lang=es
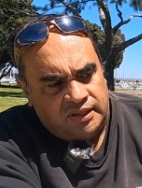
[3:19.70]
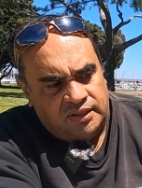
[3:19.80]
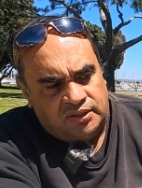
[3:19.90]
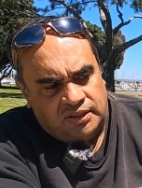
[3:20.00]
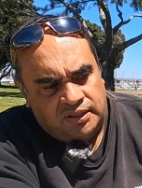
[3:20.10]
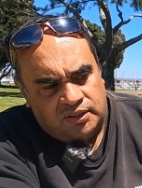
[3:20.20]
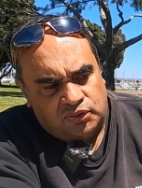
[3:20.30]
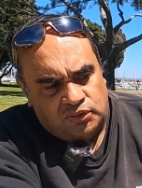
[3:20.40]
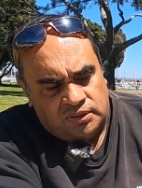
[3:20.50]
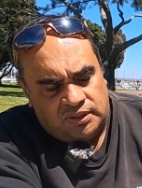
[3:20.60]
que
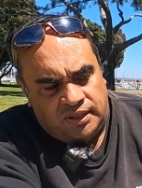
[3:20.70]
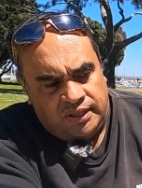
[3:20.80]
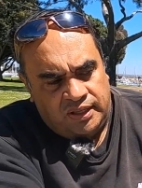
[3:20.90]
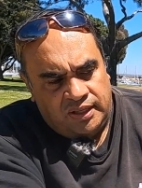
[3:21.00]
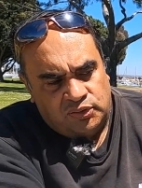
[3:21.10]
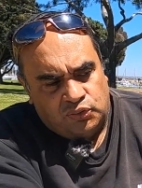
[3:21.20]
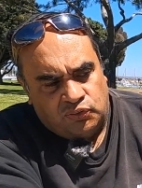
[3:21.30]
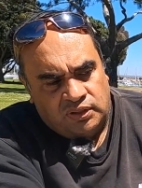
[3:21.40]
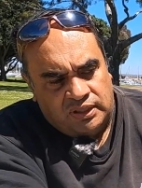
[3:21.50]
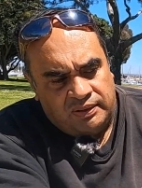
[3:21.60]
eh,
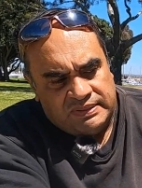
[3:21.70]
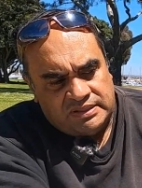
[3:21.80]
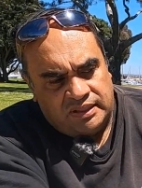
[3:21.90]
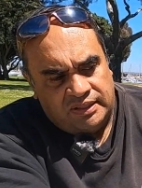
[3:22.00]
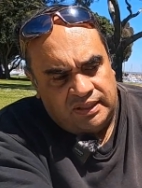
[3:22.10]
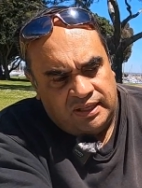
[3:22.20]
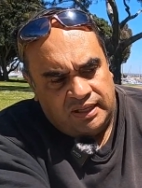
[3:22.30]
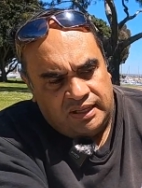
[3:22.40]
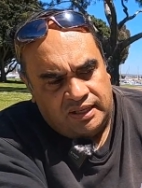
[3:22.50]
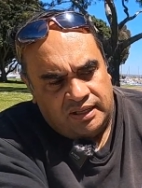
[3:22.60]
todo el cabezal de
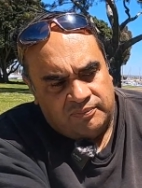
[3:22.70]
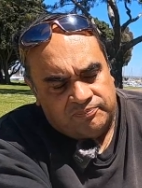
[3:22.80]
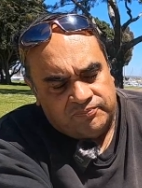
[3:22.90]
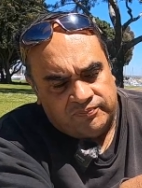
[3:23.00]
la